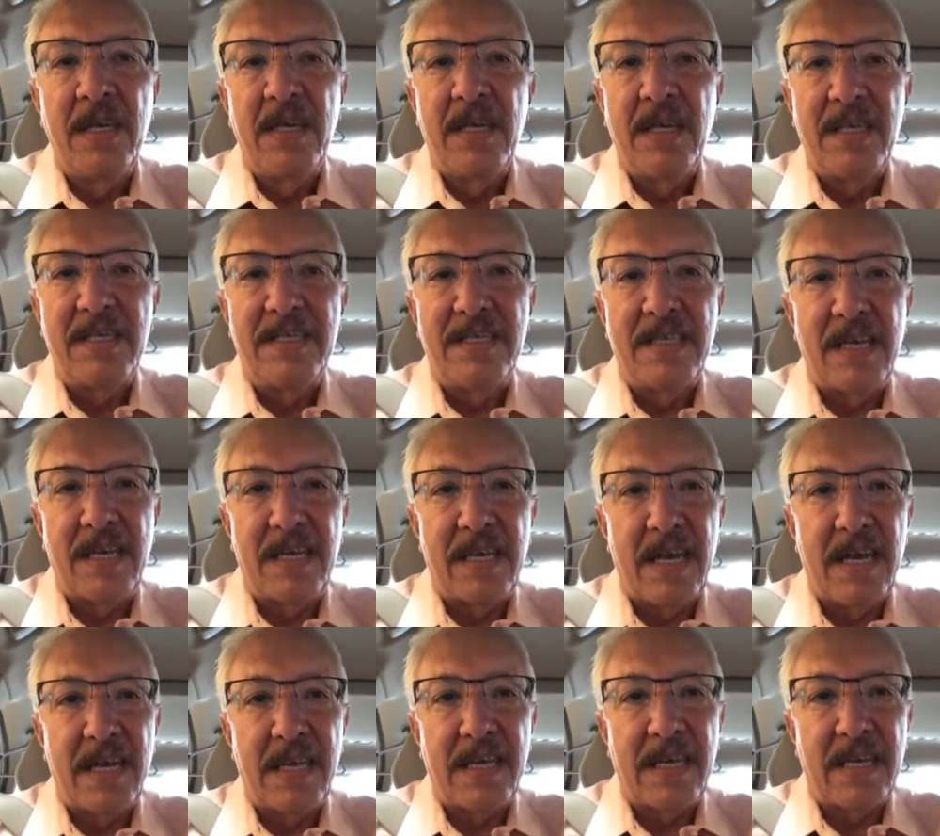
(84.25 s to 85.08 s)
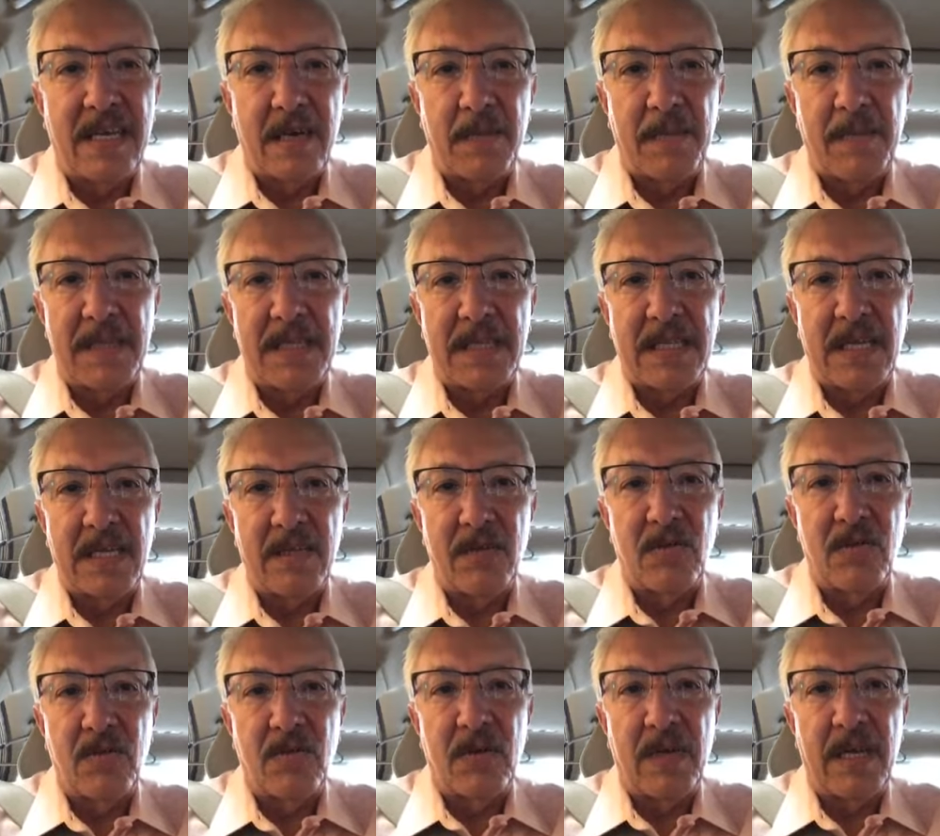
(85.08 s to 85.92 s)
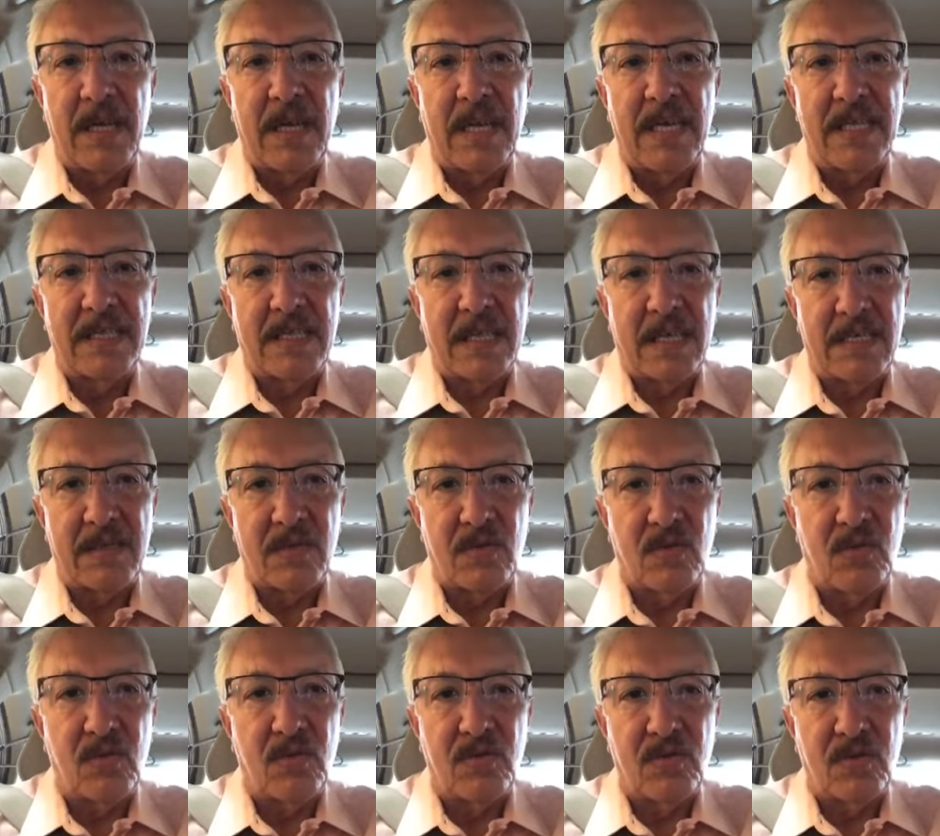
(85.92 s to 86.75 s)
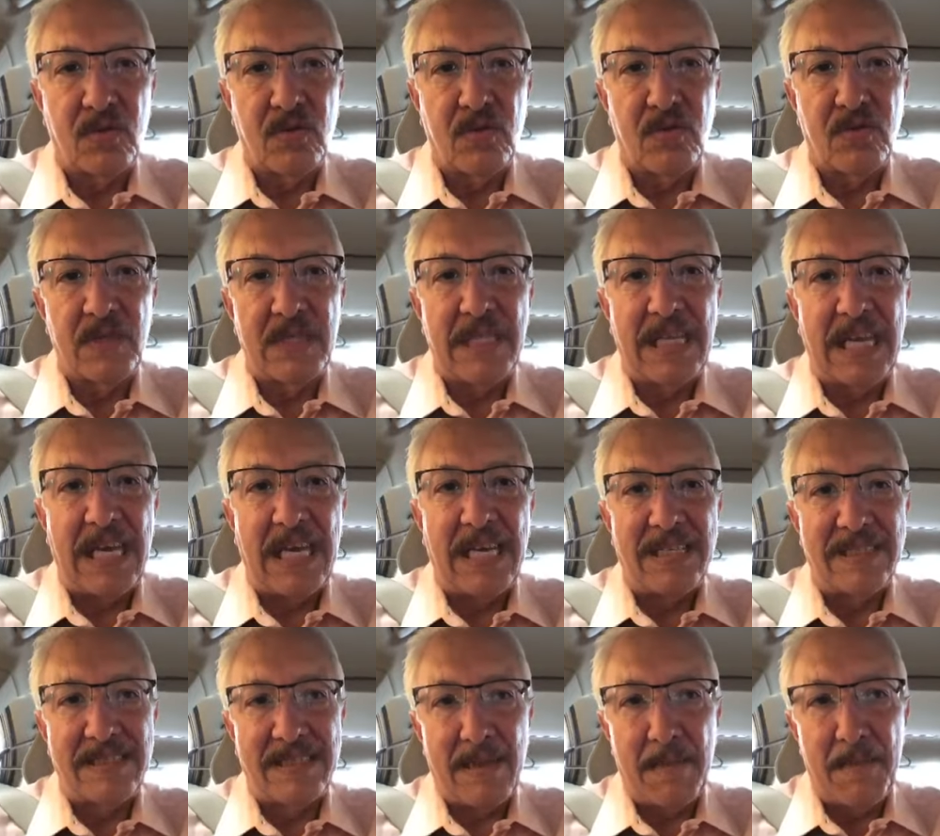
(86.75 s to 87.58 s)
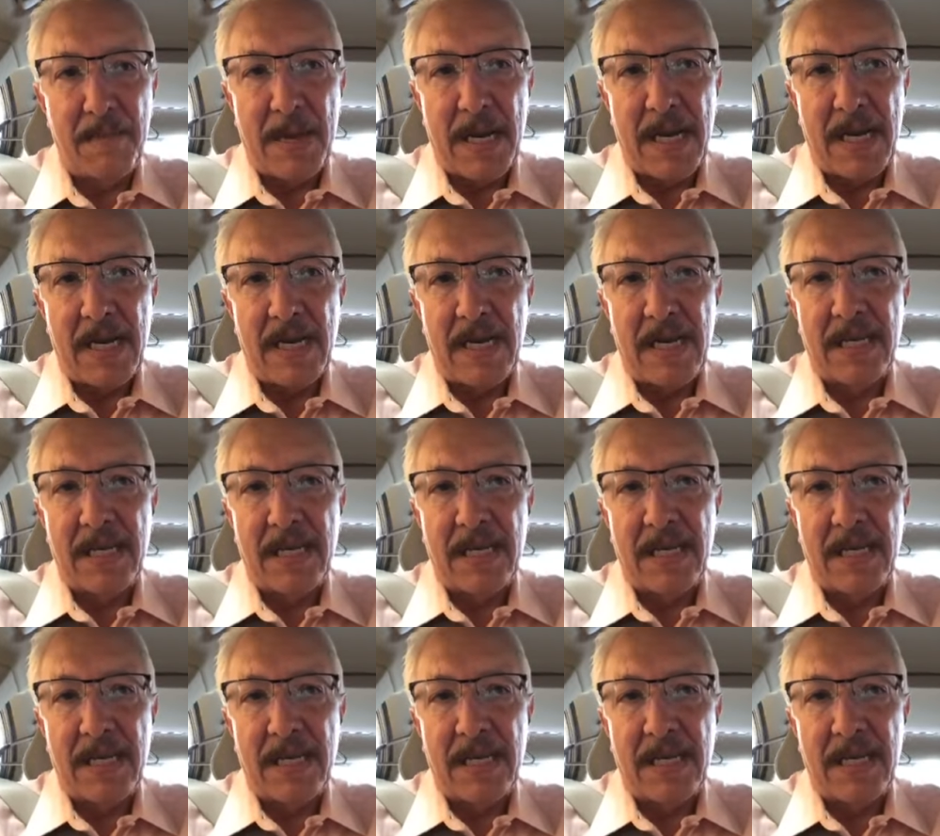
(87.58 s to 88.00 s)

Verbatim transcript: y se irán incrementando en el transcurso de la semana.